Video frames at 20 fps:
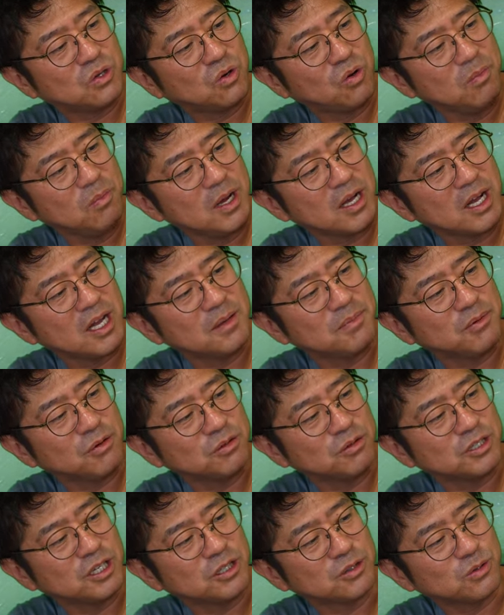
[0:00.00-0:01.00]
細かい
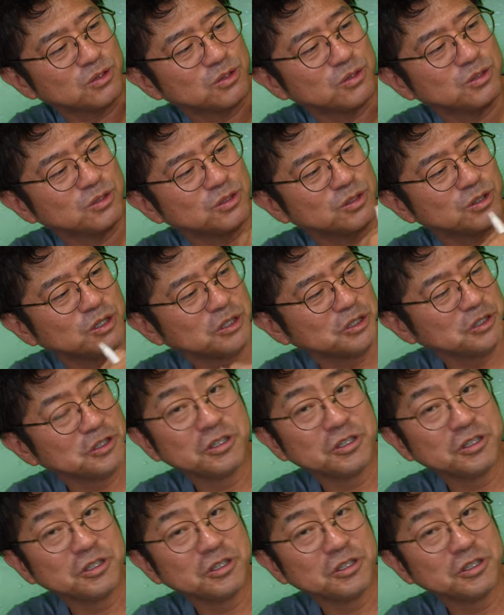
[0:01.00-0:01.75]
描写という